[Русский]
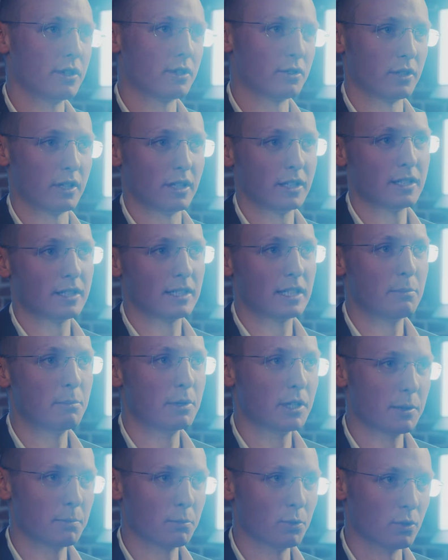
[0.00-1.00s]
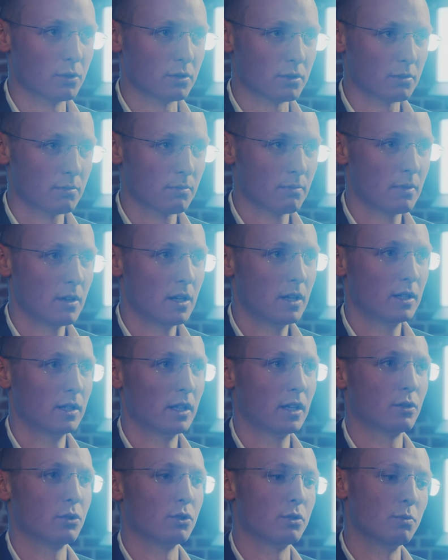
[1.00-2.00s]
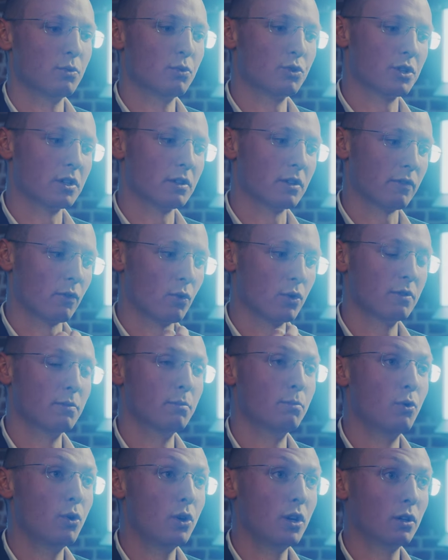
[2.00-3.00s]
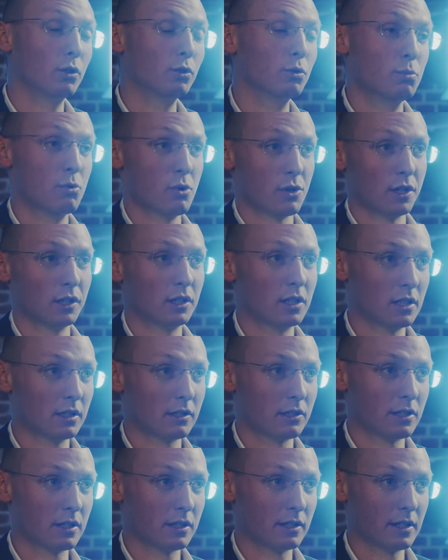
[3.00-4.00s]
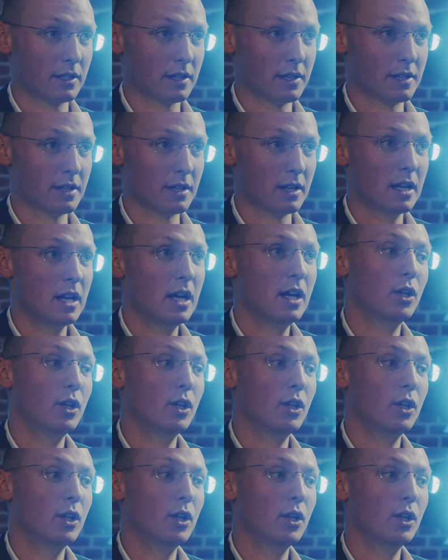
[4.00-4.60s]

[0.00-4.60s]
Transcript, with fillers: техник – это самогипноз. Да, то есть мы уже входим в более глубокие транс-состояния.